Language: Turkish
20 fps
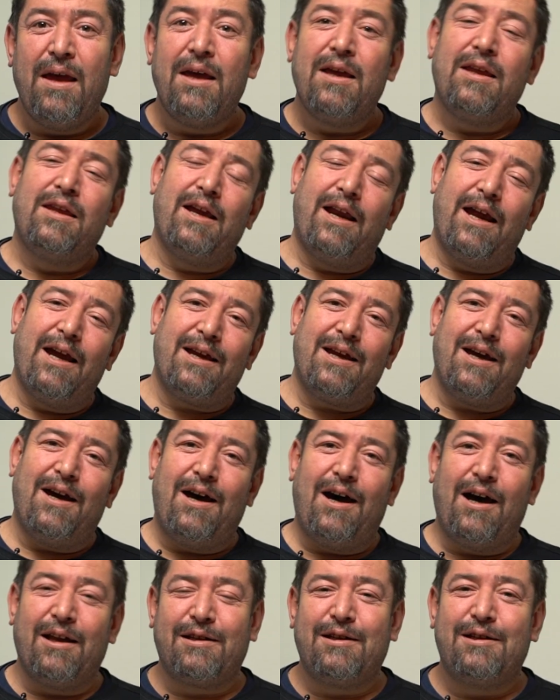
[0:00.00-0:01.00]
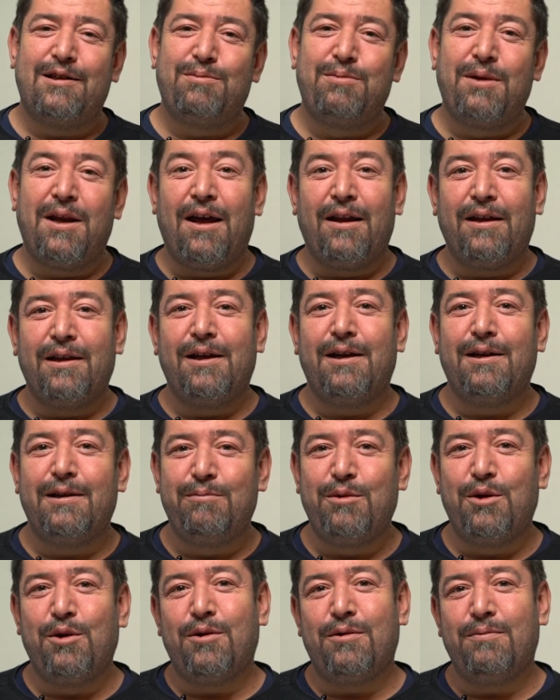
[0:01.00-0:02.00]
Direkt at kısmını
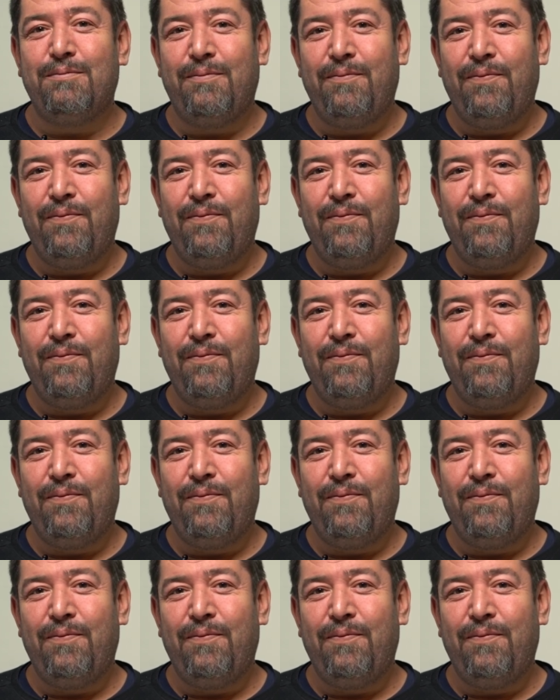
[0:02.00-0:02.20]
atlayalım diyorum.